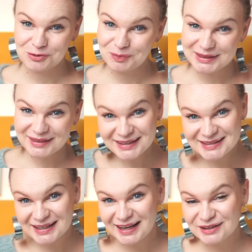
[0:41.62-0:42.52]
już
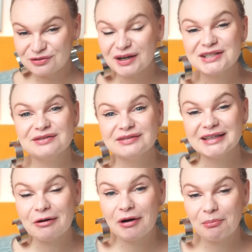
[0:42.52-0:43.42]
15 lat. Właśnie
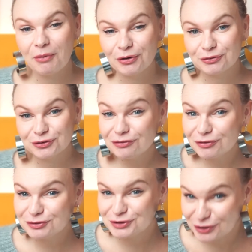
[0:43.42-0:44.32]
wydałam moją
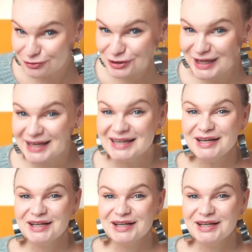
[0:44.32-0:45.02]
nową książkę